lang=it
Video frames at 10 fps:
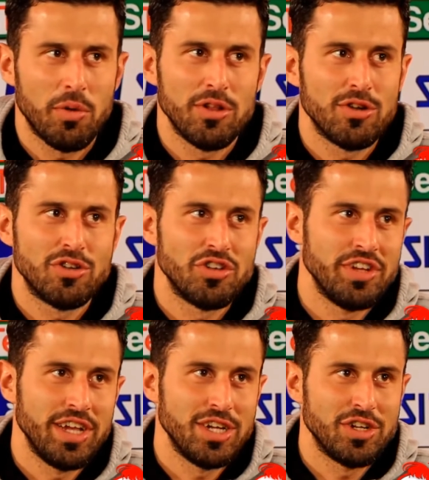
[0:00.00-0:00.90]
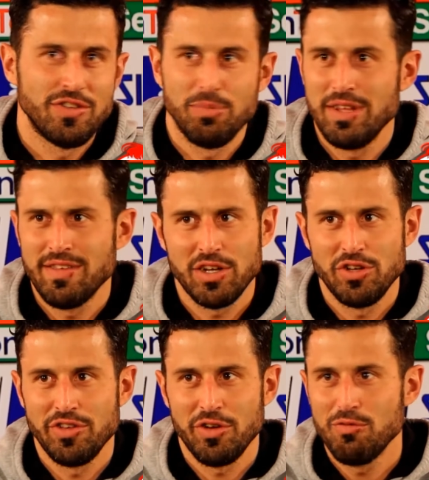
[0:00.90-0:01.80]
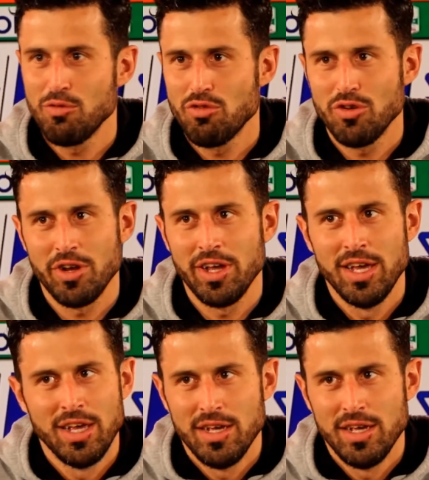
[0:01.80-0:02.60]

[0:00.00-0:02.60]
quando non ci si riesce si pensa che ci sia confusione,